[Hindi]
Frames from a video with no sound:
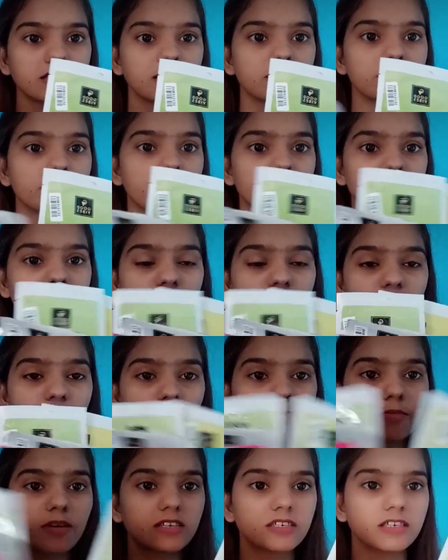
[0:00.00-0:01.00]
सीट मास्क
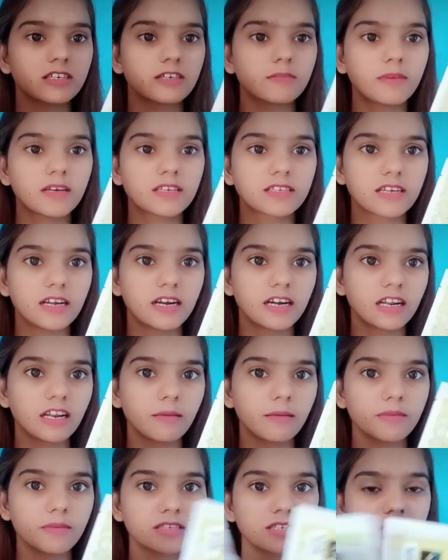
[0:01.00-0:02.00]
कुकुम्बर सीट मास्क एंड
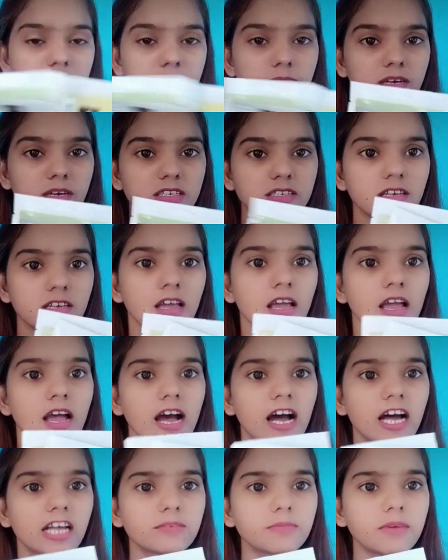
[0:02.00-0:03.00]
लेमन सीट
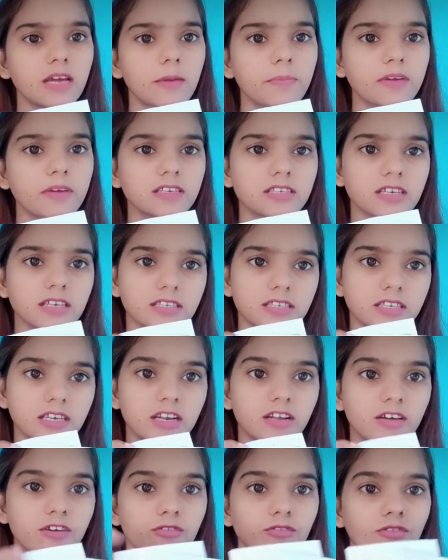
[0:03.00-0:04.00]
मास्क आज मैं आपके साथ
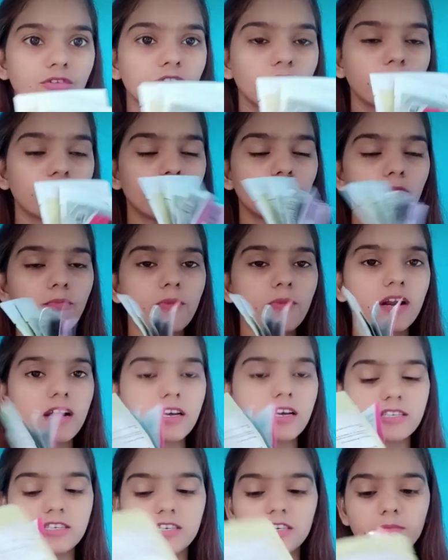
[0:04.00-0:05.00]
शेयर करूँगी कुकुम्बर
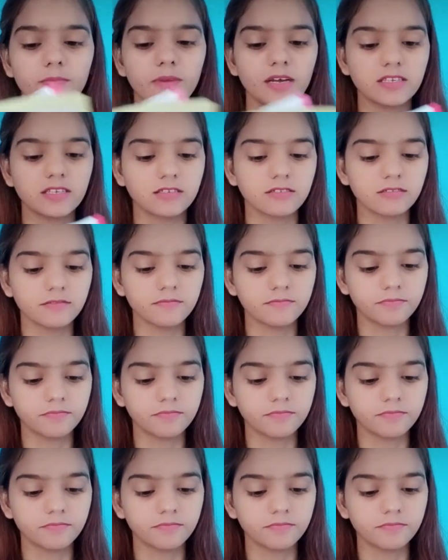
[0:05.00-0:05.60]
का सीट मास्क